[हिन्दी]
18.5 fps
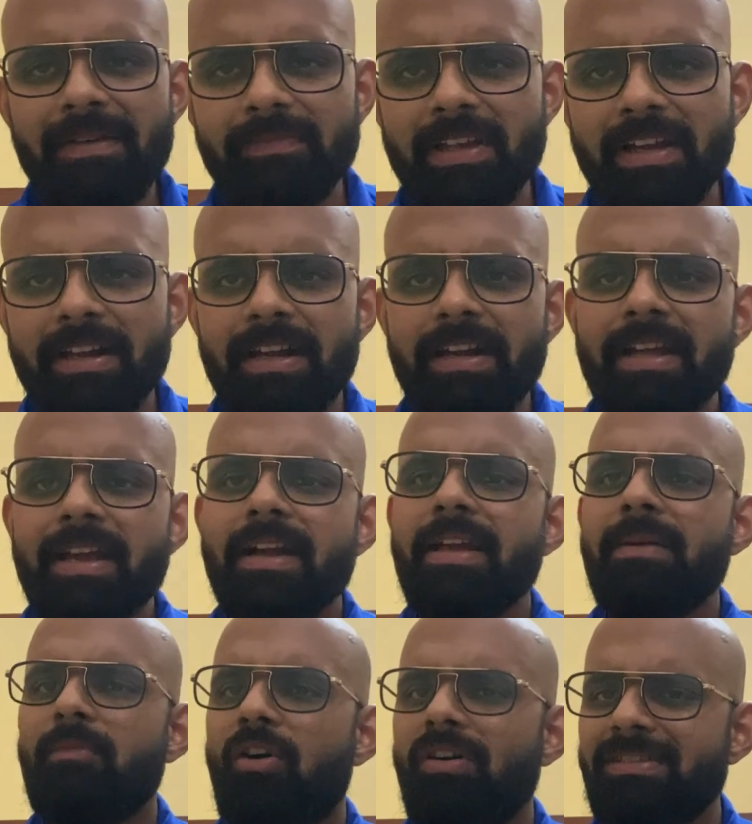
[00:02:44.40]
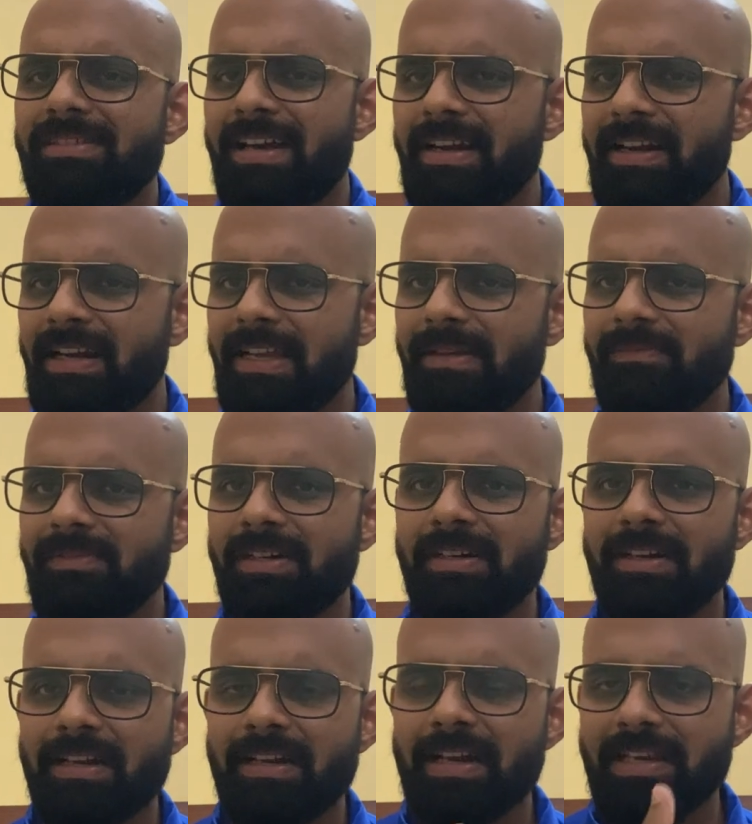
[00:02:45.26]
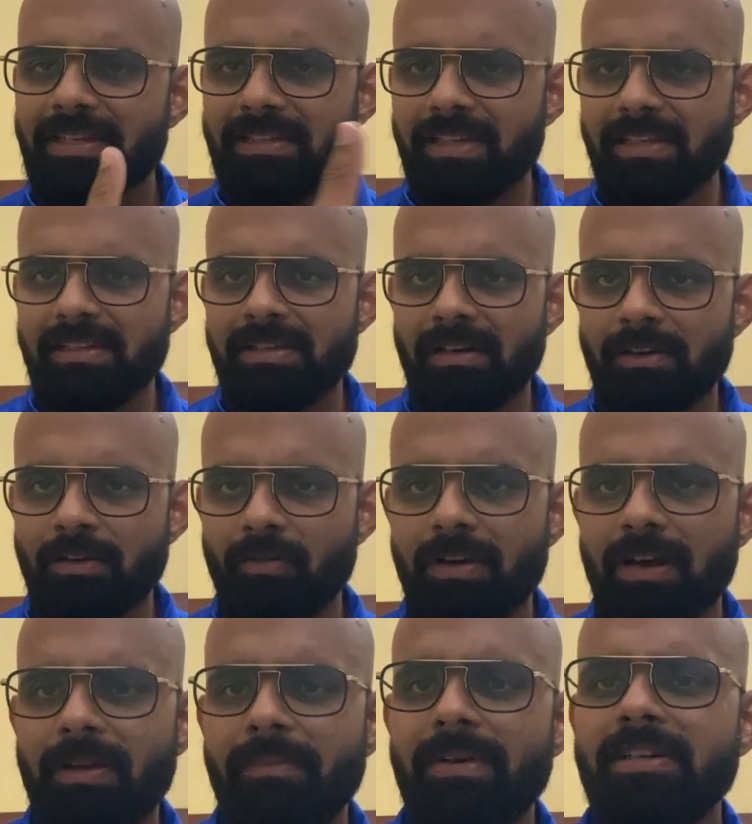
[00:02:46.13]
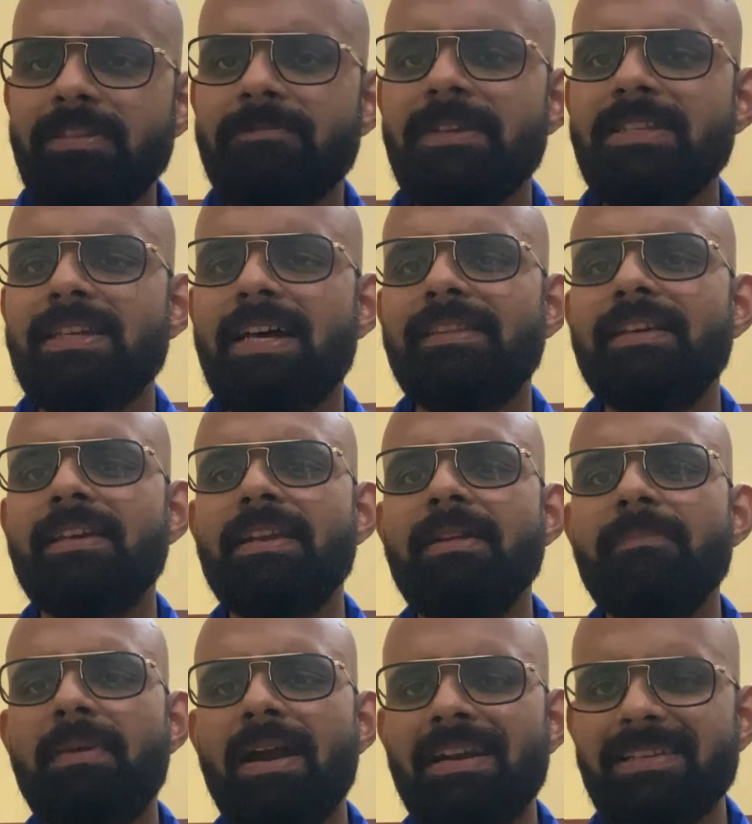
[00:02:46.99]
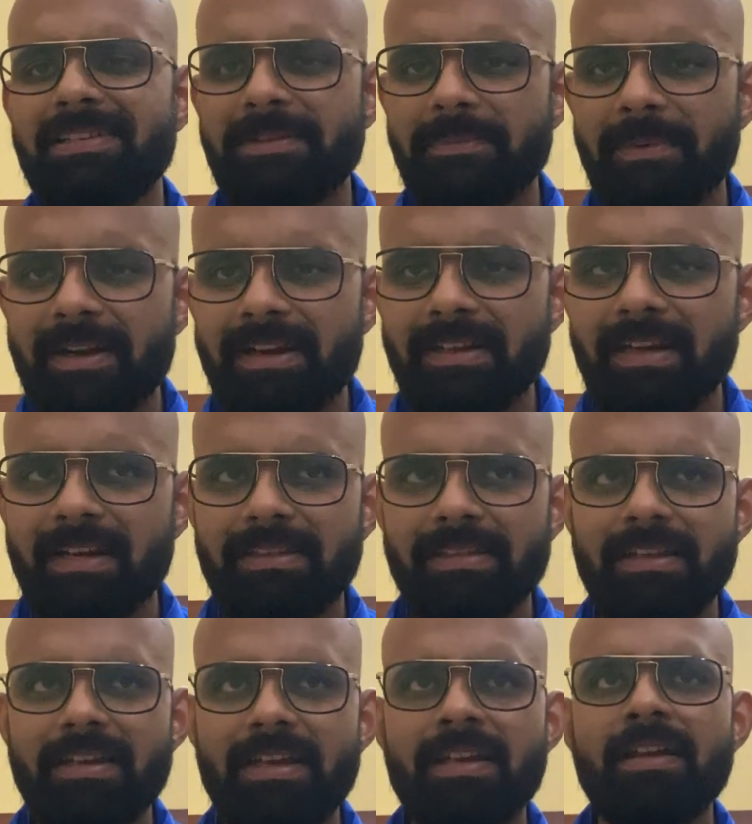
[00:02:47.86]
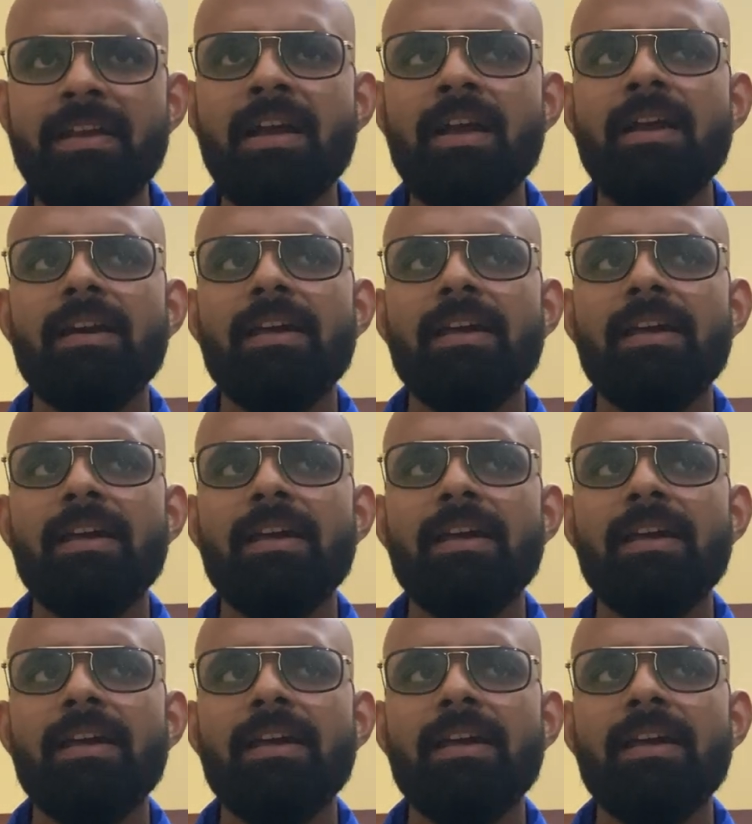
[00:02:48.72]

टाइम तक इंडिया की बहुत सारी टीम्स इंटरनेशनल टूर्नामेंट्स में जाती रही पार्टिसिपेट करती रही